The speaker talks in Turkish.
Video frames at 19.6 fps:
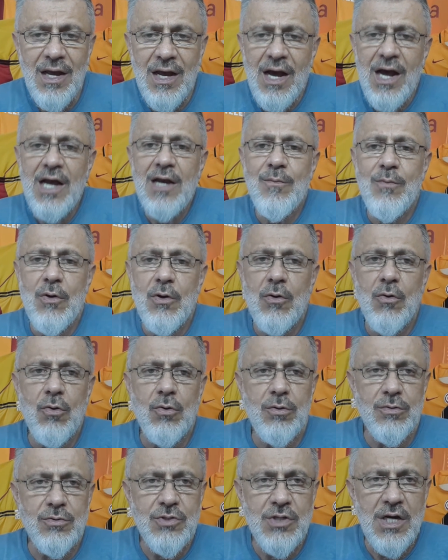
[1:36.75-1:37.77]
Hal böyle
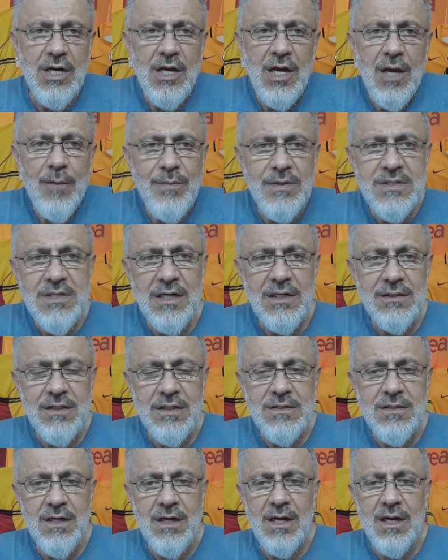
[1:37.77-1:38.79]
olunca biz
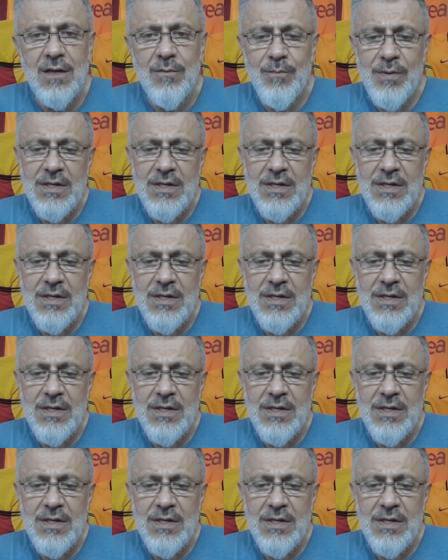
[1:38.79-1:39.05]
Galatasaray